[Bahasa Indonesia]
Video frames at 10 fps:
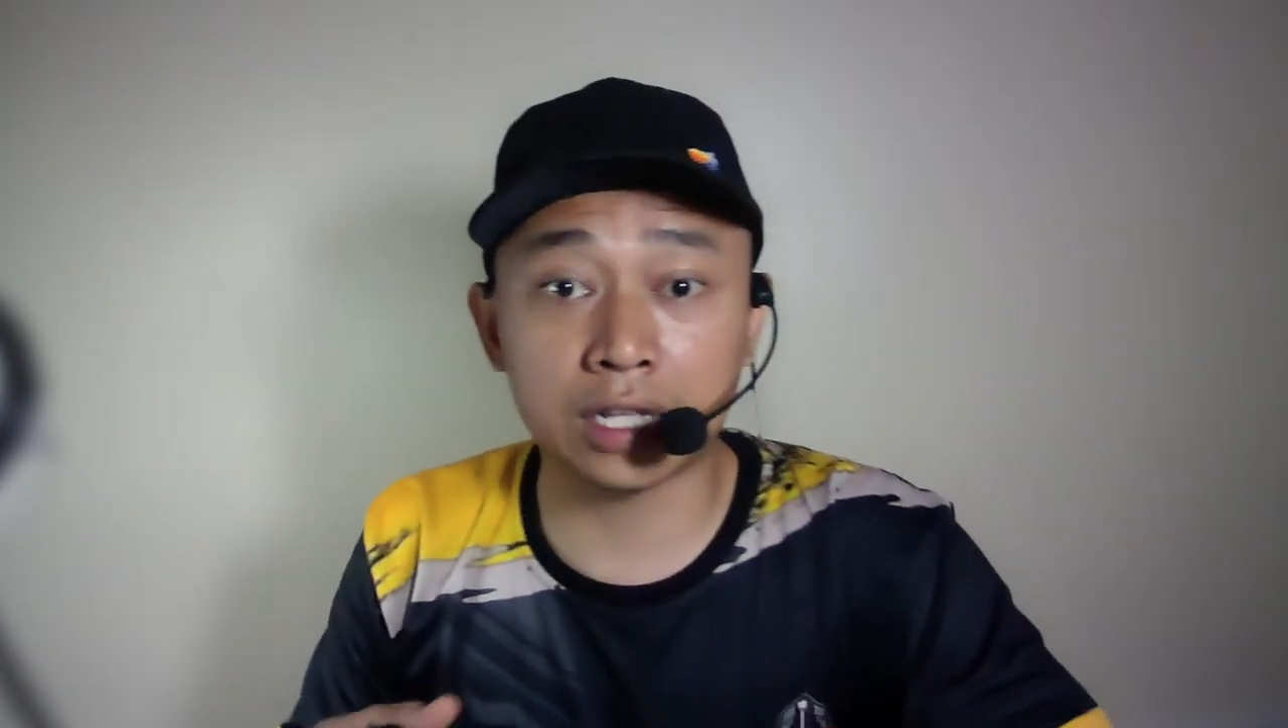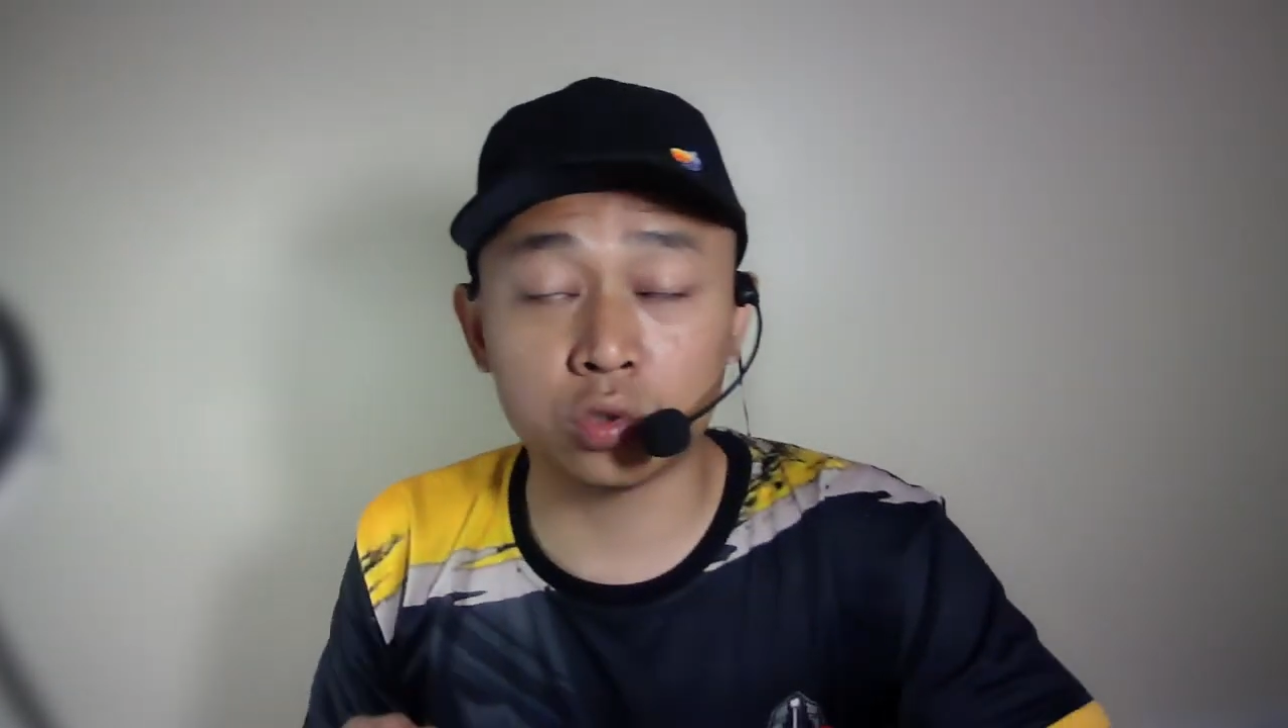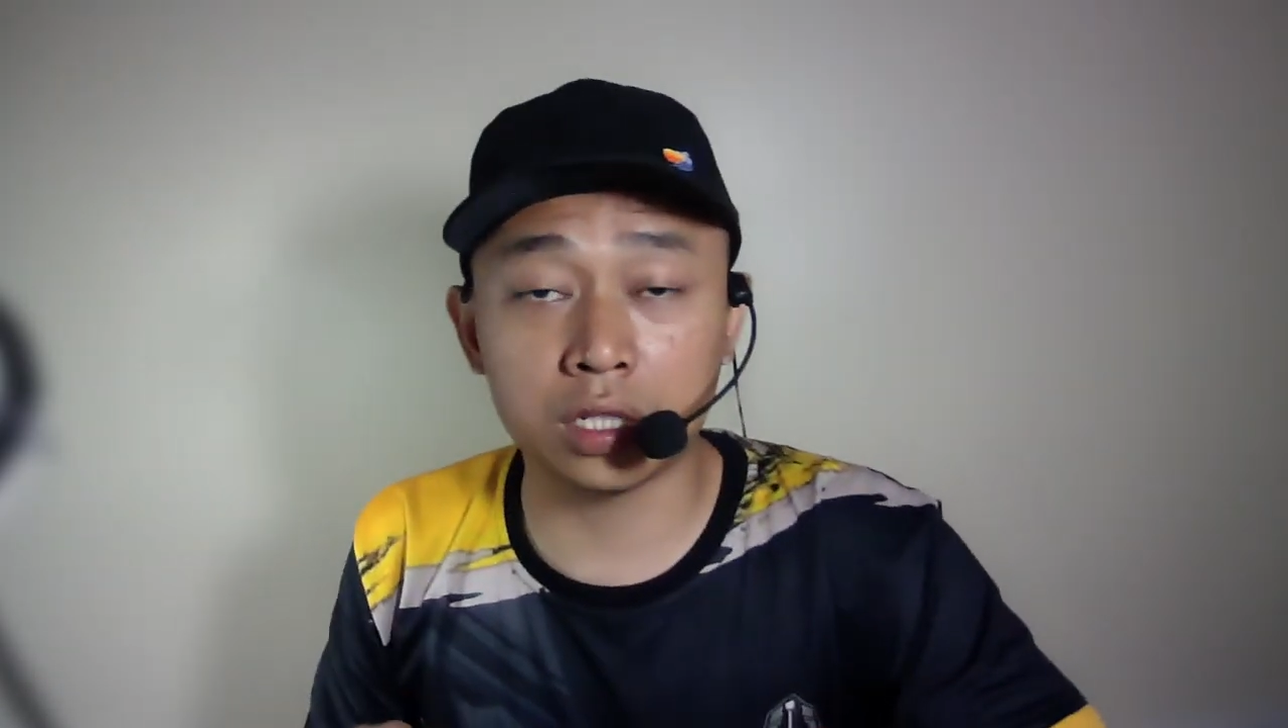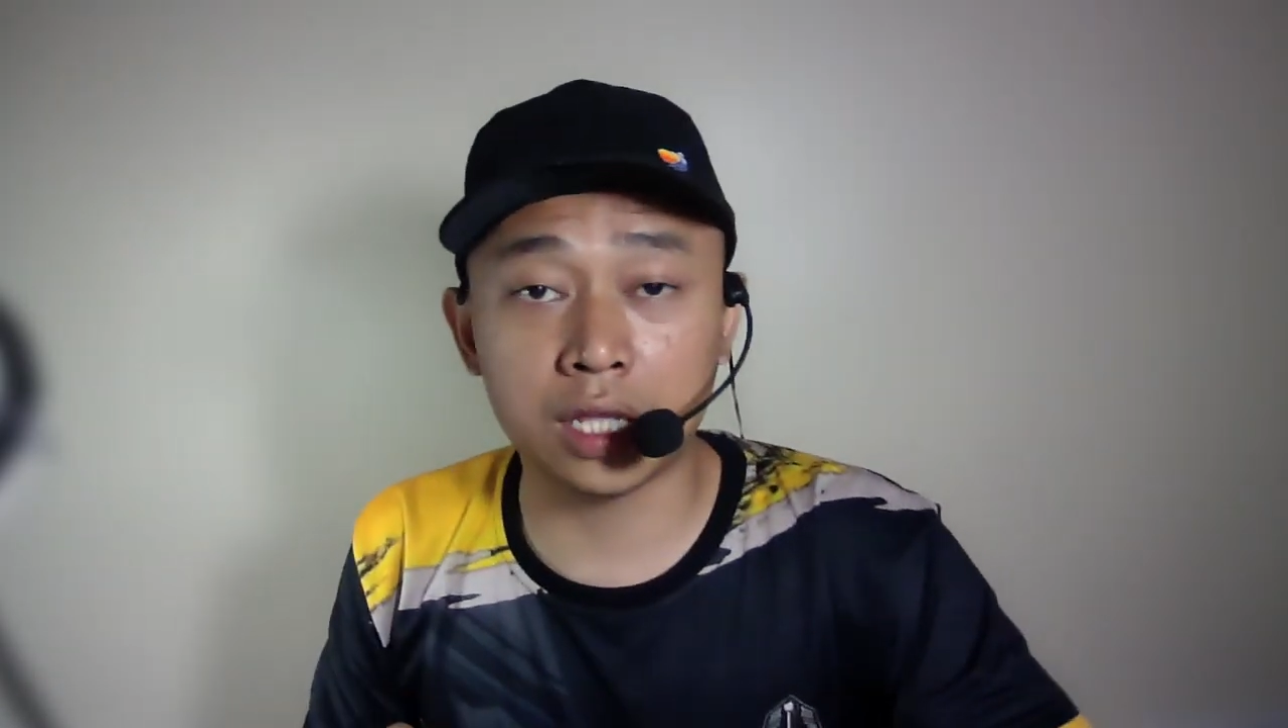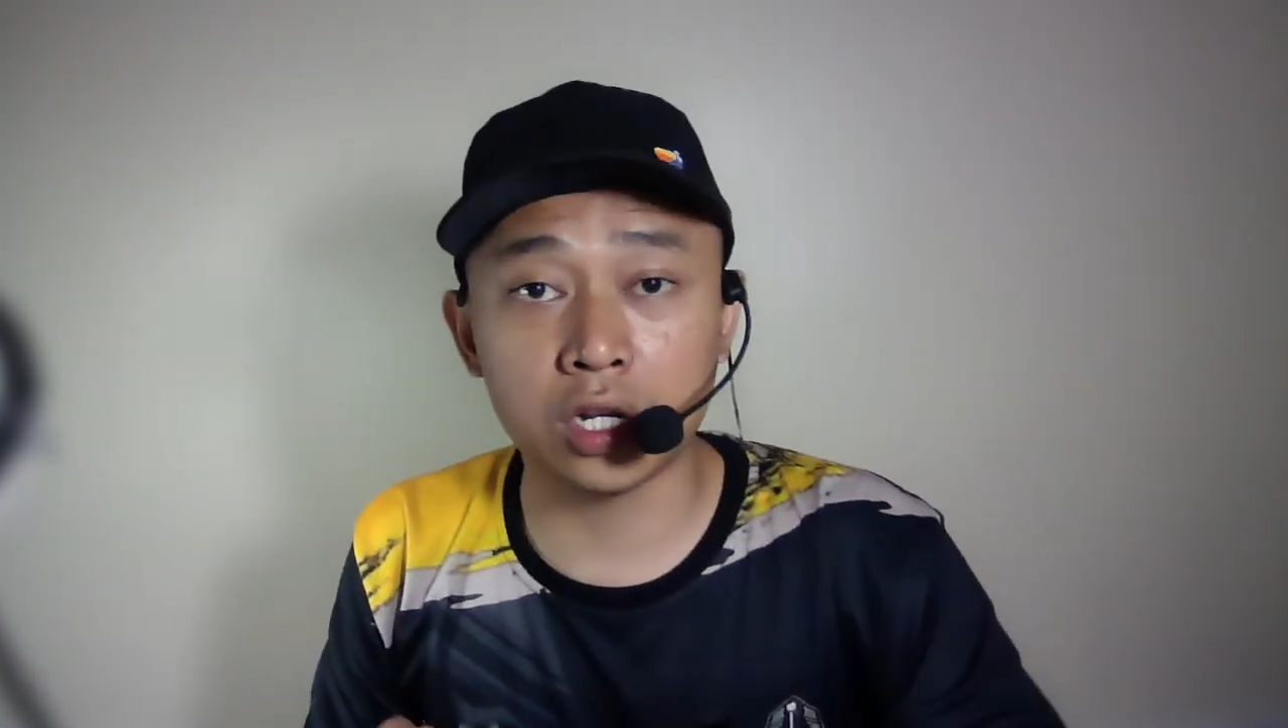
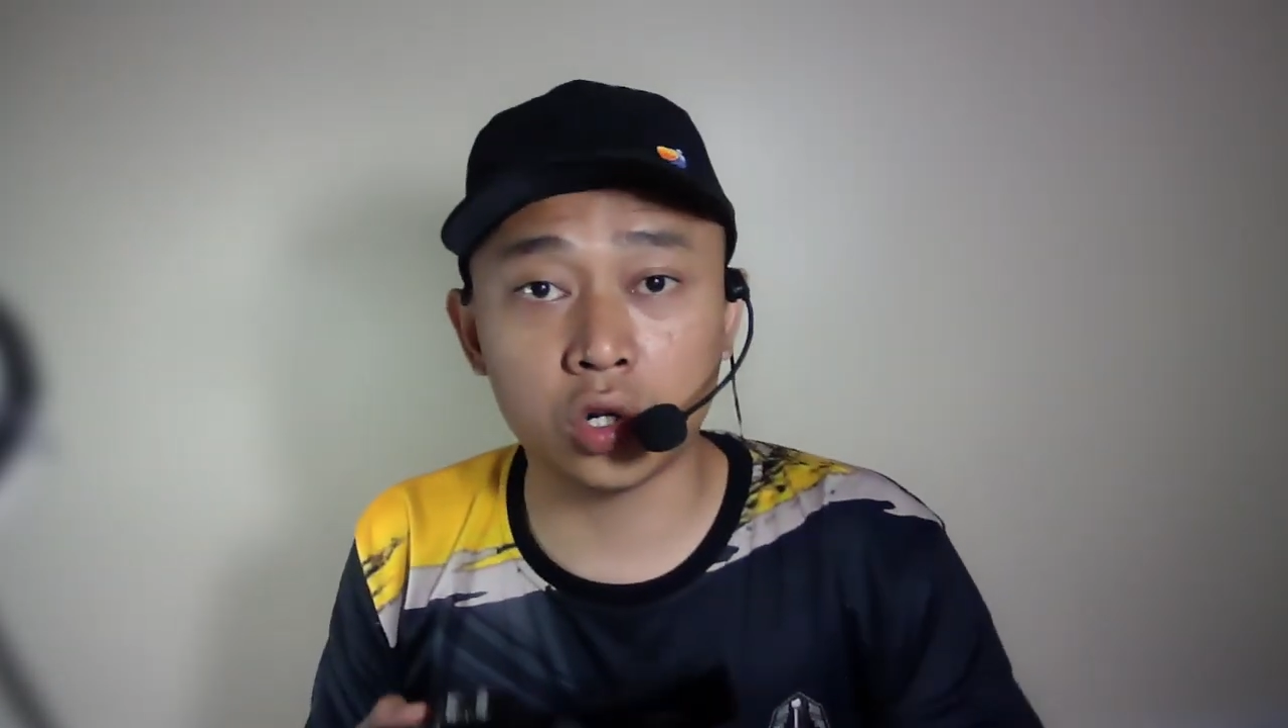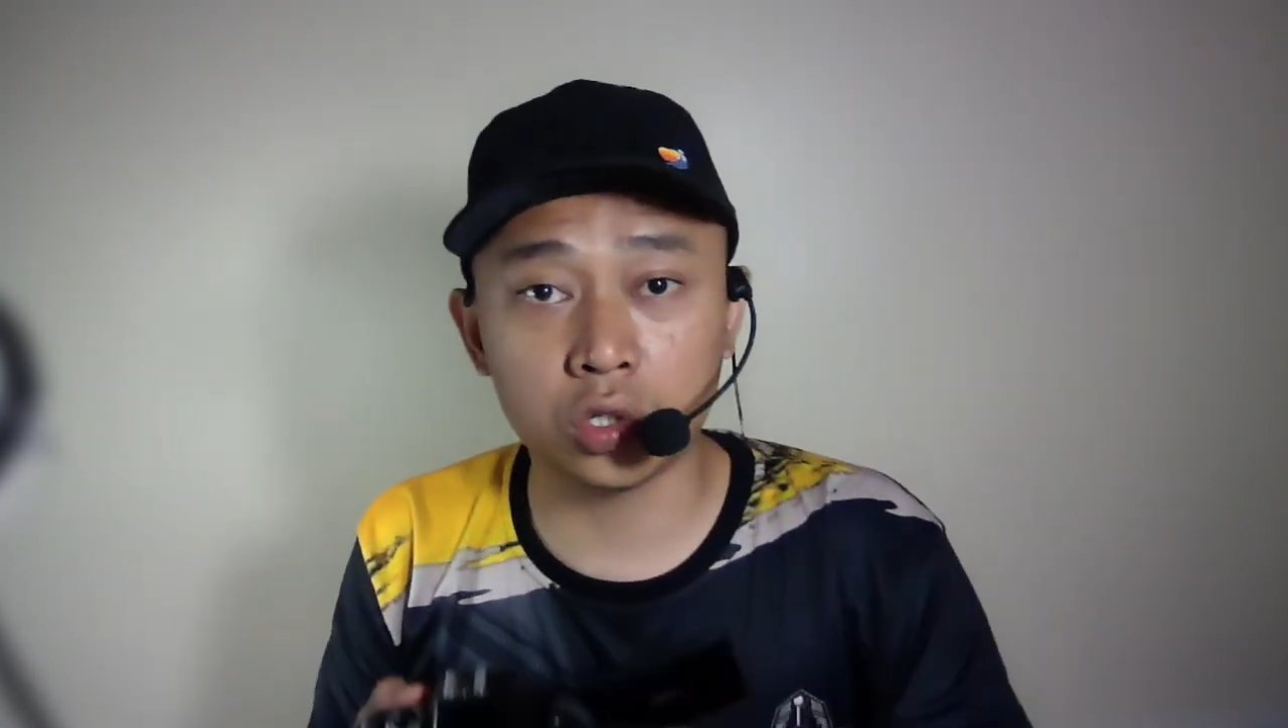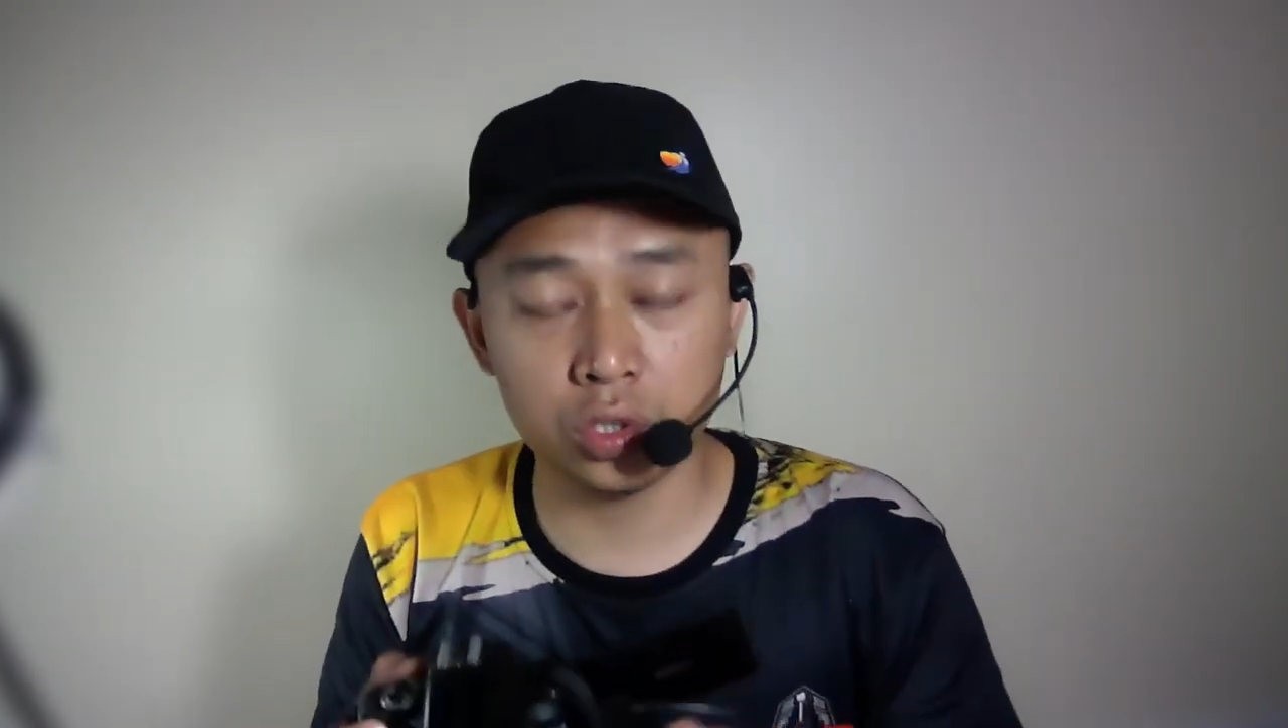1.02.